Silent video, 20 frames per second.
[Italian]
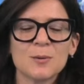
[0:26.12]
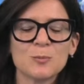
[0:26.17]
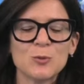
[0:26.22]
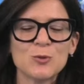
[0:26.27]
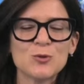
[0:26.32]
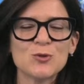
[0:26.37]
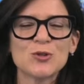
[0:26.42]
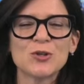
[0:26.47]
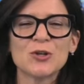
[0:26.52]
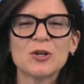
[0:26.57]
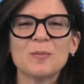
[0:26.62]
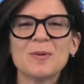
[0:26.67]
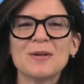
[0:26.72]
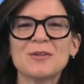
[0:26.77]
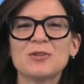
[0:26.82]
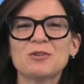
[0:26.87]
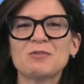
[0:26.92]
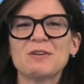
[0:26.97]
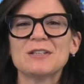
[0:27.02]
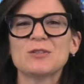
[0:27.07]
Buongiorno e
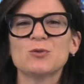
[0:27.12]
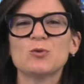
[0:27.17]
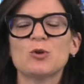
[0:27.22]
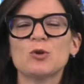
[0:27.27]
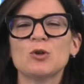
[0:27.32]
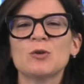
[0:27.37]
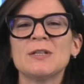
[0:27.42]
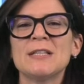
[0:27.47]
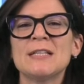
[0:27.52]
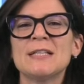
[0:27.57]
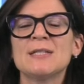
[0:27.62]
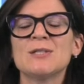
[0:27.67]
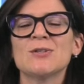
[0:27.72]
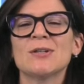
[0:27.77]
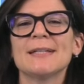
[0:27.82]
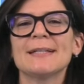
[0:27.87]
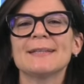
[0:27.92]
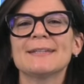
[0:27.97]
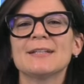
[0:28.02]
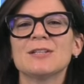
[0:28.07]
bentrovati ad una nuova
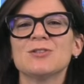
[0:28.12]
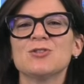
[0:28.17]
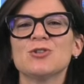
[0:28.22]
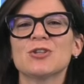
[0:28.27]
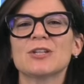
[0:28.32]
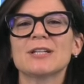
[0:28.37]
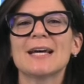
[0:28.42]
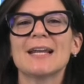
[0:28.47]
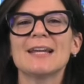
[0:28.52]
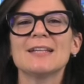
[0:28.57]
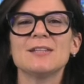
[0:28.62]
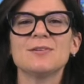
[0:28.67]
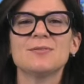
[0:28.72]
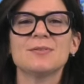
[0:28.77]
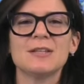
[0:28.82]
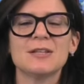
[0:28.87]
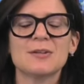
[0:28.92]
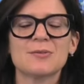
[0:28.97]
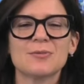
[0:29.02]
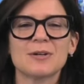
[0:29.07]
edizione del telegiornale di
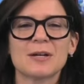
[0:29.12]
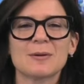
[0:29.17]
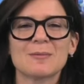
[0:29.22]
Feder